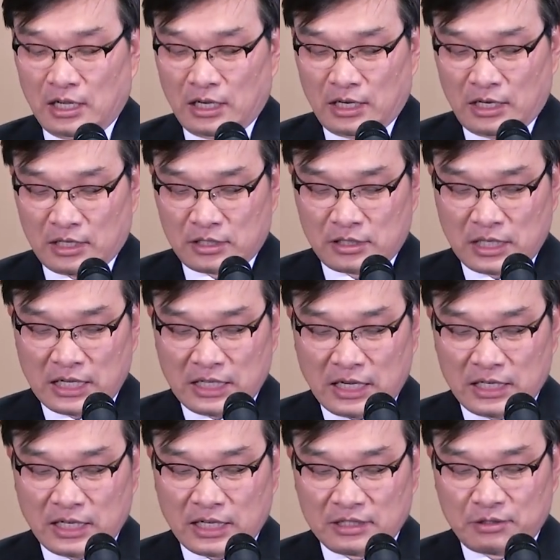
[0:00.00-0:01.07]
어, 그러한
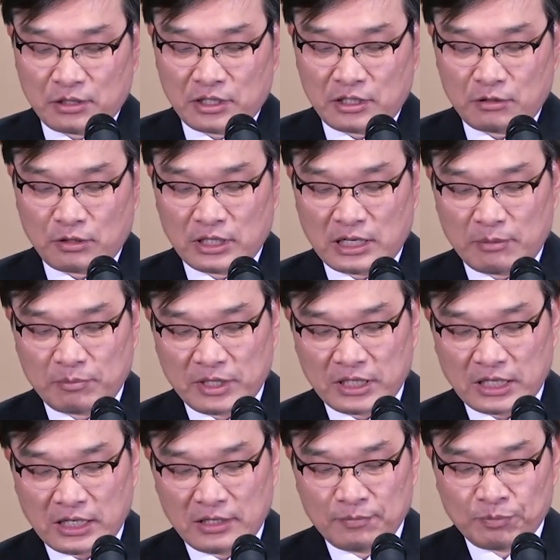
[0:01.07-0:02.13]
한 해가 되기를
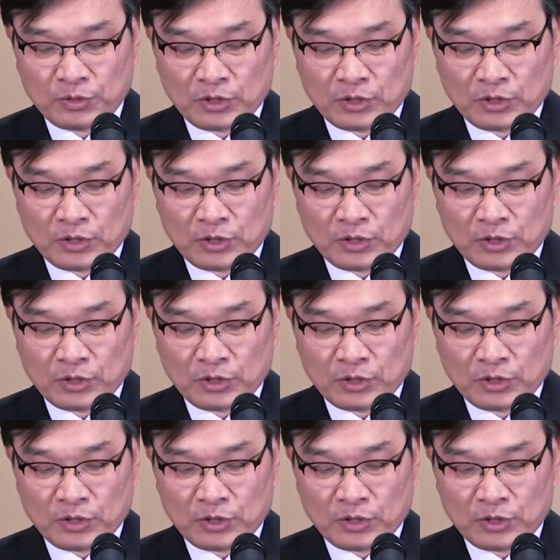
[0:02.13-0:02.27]
원합니다.